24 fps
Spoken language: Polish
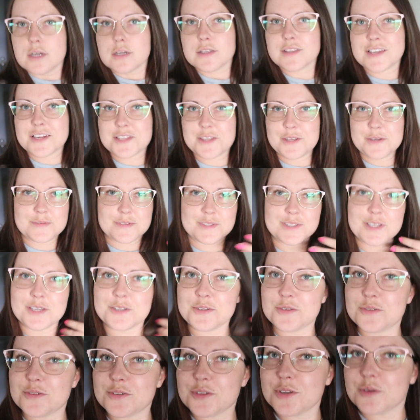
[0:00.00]
na tym
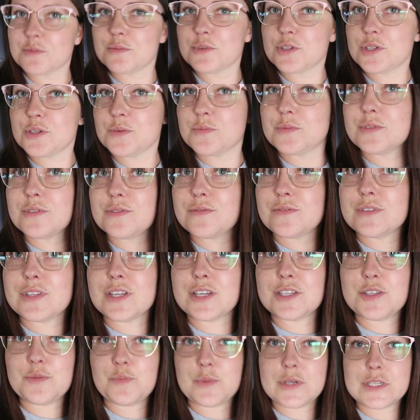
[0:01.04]
zdjęciu nie musi być
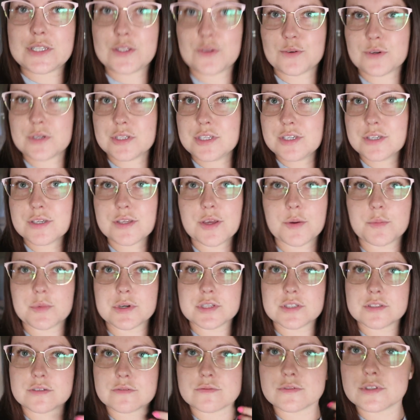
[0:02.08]
widać paznokci nie
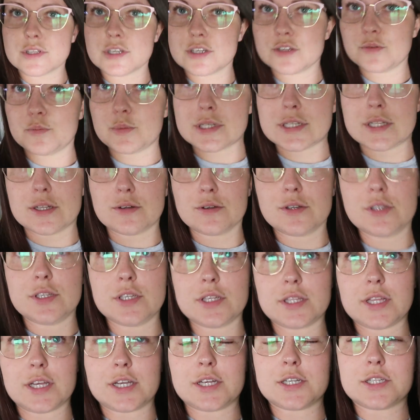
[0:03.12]
będzie widać
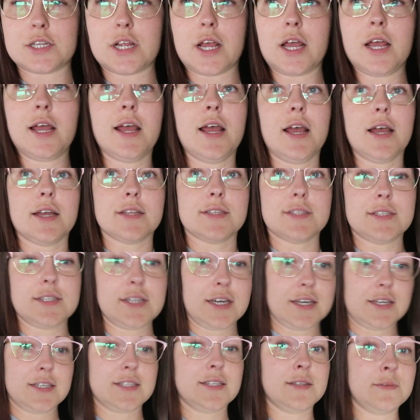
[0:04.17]
paznokci, także
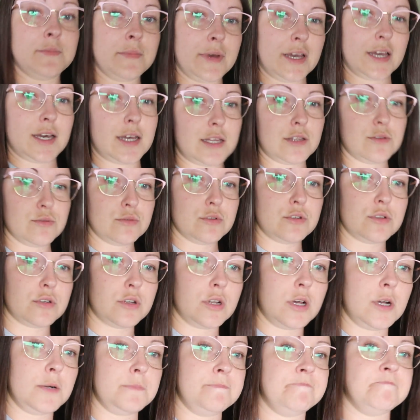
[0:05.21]
dzisiaj jest mega
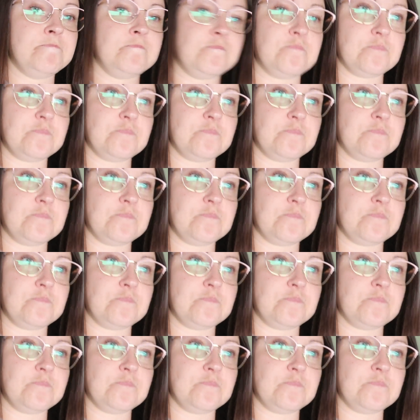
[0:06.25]
duszno.